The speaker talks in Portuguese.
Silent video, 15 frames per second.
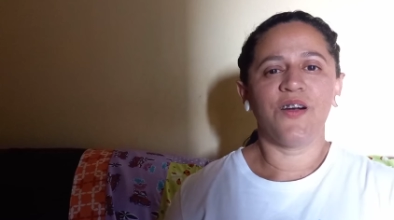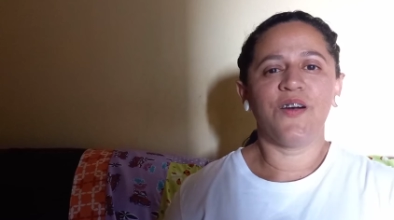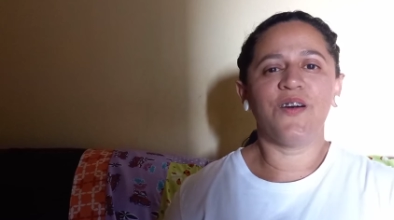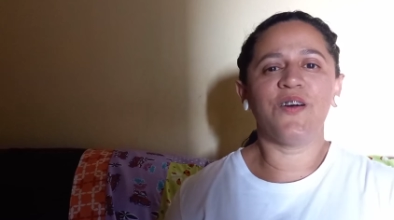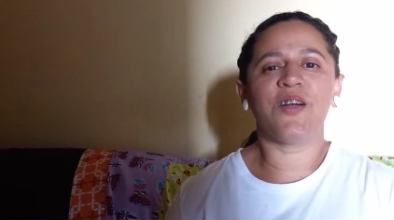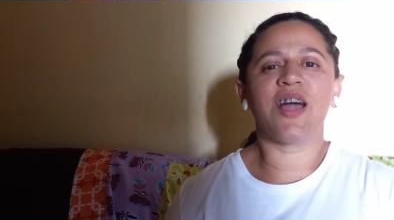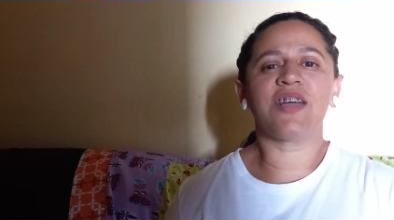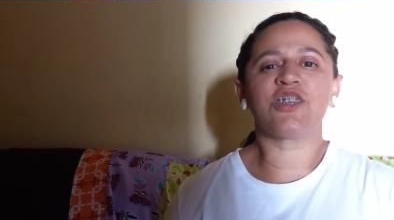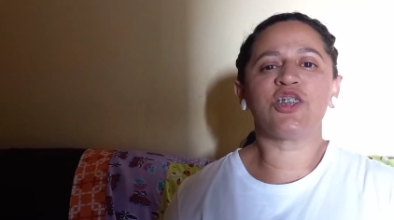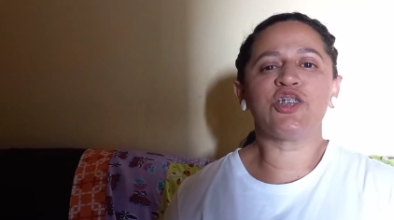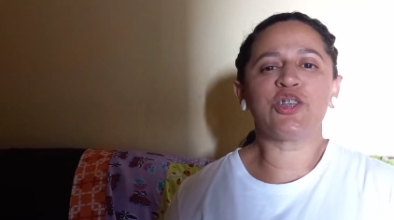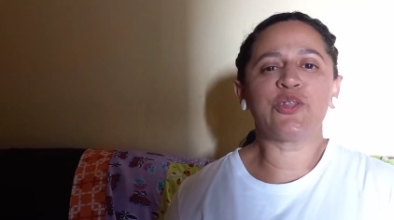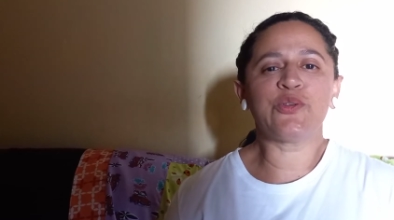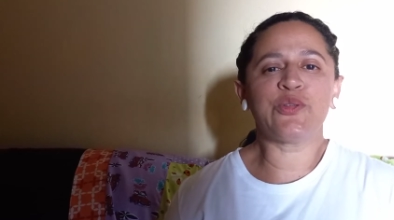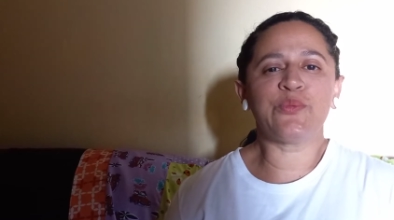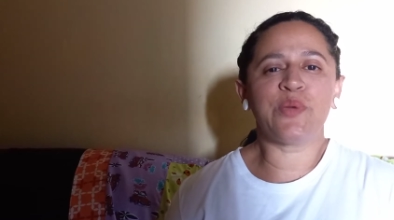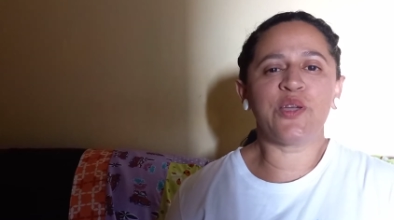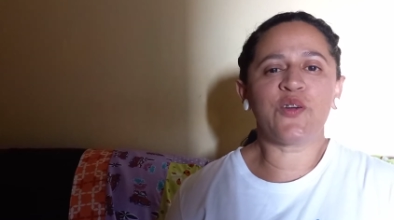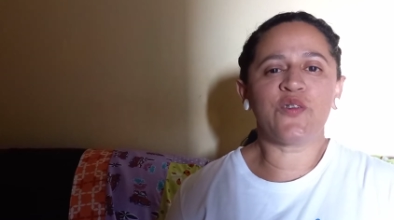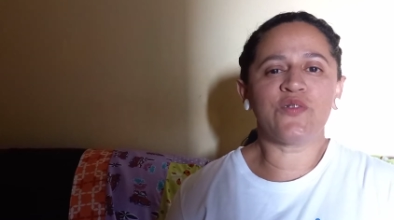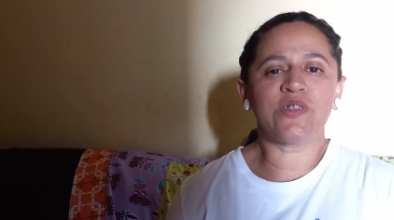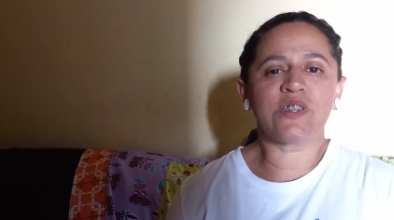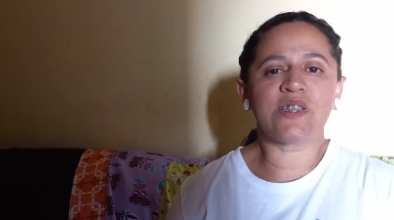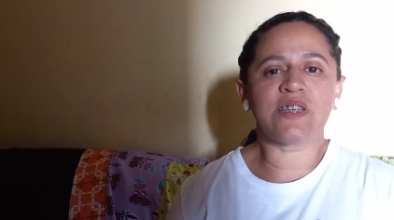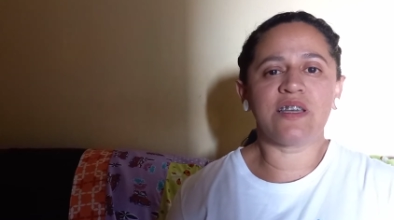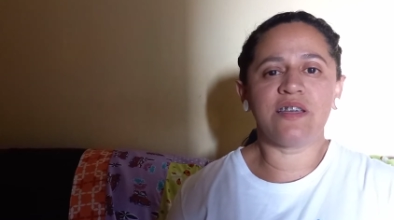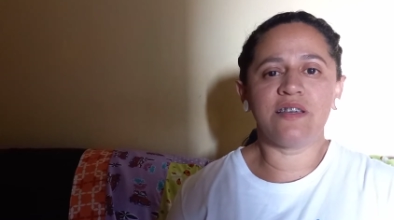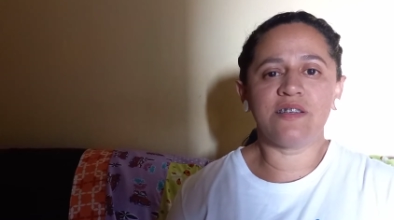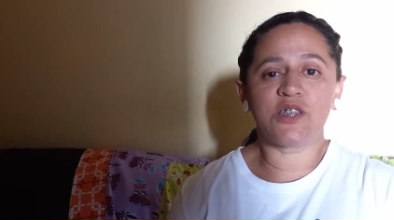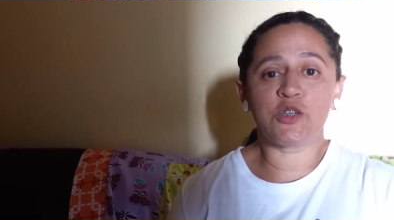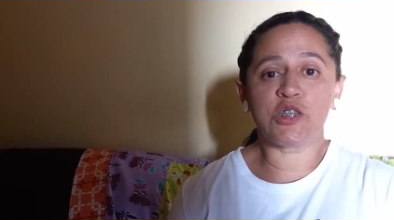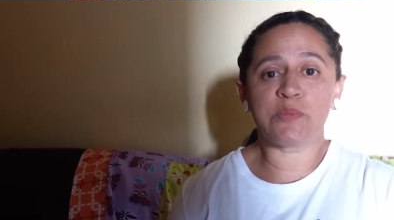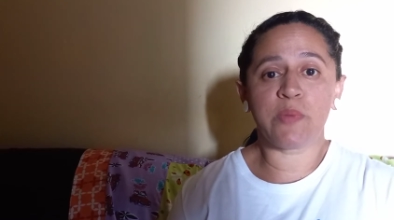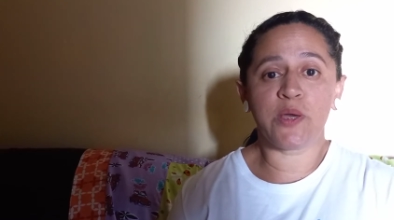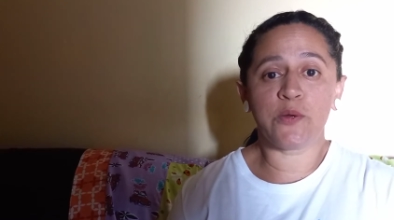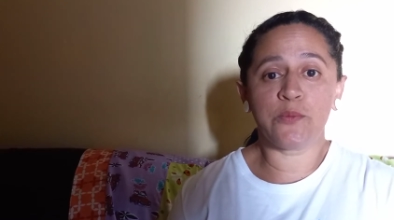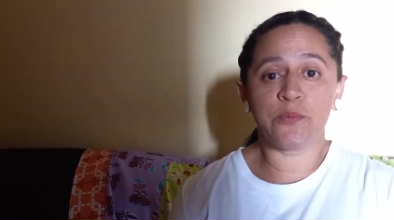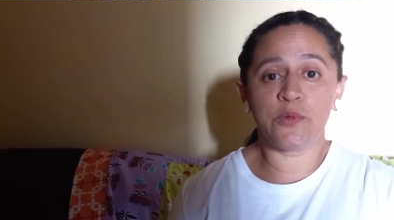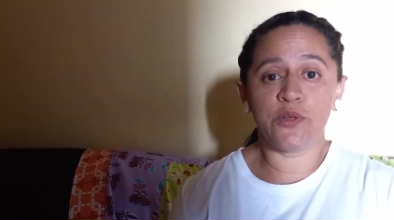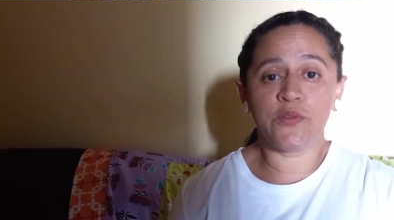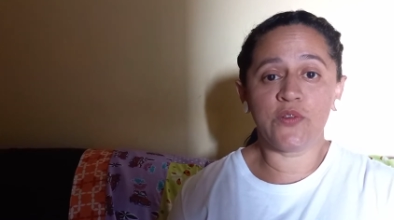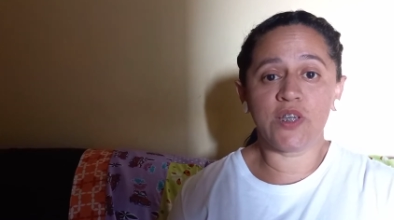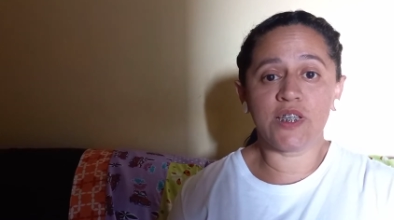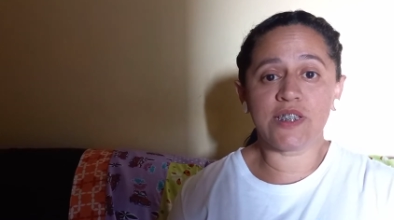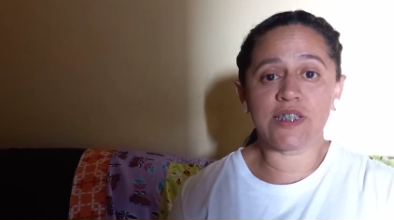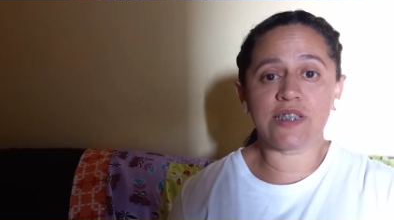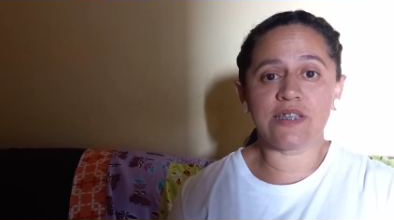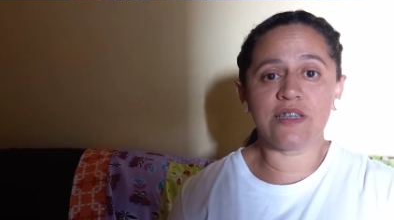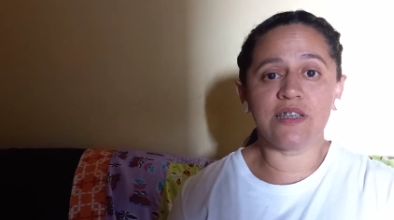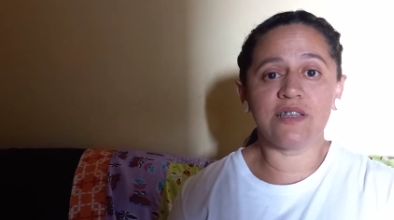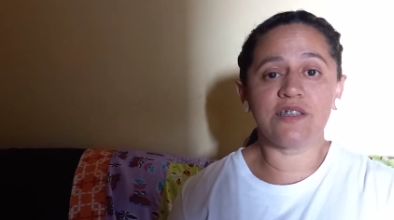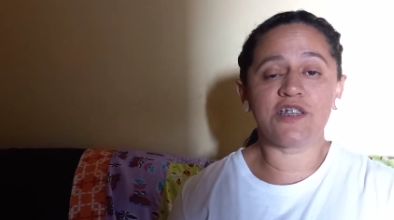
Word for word: Olá, gente, tudo bem com vocês? Eu espero muito que sim.